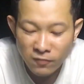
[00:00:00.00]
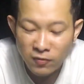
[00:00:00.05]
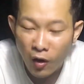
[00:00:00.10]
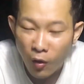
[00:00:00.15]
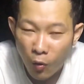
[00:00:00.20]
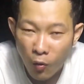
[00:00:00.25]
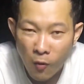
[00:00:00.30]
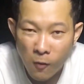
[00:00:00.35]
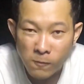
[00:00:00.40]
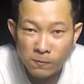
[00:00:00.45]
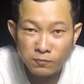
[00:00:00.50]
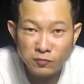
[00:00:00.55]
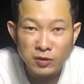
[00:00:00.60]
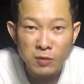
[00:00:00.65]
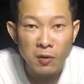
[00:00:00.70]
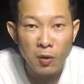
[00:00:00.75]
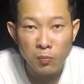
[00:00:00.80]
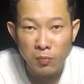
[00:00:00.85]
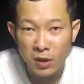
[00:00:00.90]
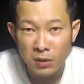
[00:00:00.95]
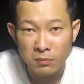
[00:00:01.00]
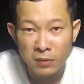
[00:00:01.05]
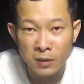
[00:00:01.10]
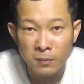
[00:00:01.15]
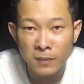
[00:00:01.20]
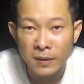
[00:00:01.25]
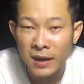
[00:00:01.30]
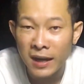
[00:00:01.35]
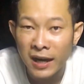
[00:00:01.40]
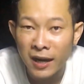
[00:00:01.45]
phụ, chứ một
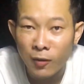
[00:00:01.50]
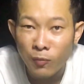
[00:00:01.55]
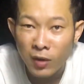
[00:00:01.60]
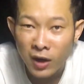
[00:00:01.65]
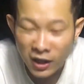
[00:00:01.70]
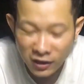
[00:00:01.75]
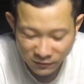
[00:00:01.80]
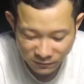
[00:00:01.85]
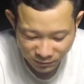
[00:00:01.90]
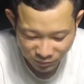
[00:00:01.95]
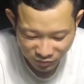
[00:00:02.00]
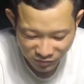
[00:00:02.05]
mình ăn không hết.